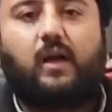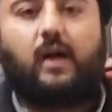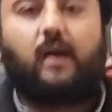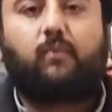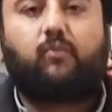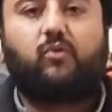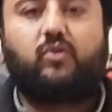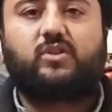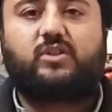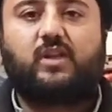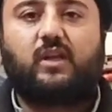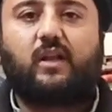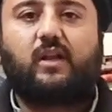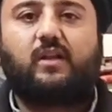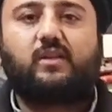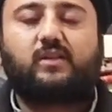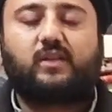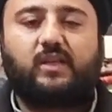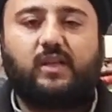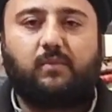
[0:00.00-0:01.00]
आपको
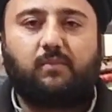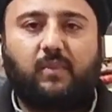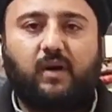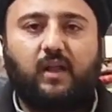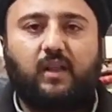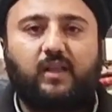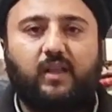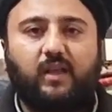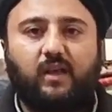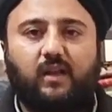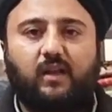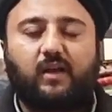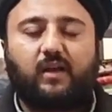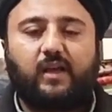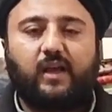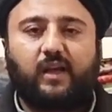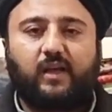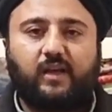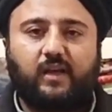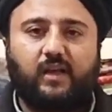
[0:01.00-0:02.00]
इन ये माल दें अल्लाह
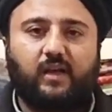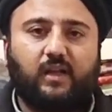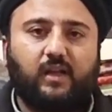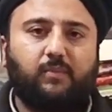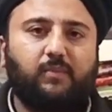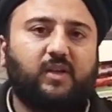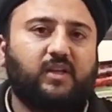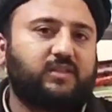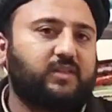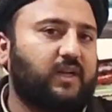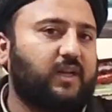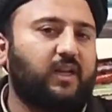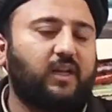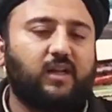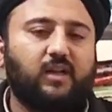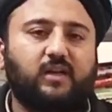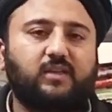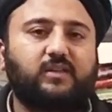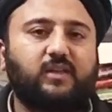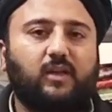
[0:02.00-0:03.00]
खैर करे अगले महीने साड़ी
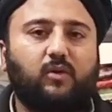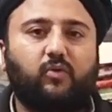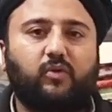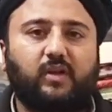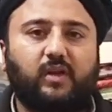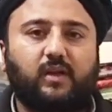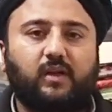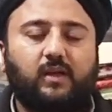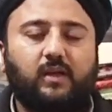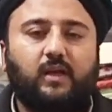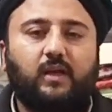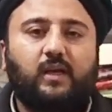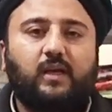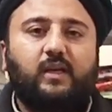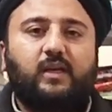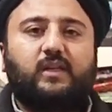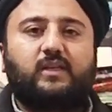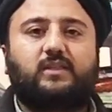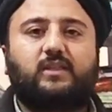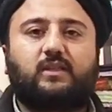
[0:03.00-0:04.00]
लिनन सेल होनी है
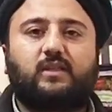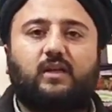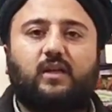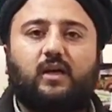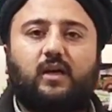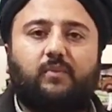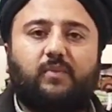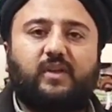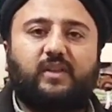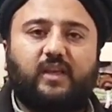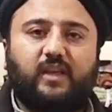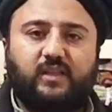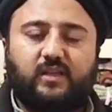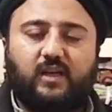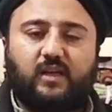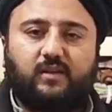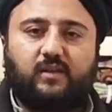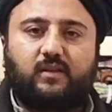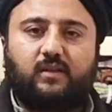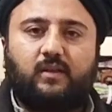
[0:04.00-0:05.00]
इसी तरह हमें दें
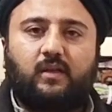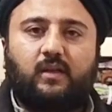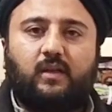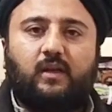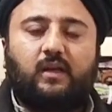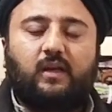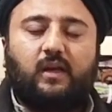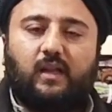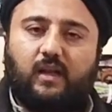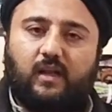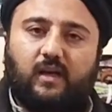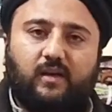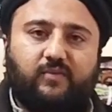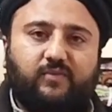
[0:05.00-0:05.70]
इजाज़त अल्लाह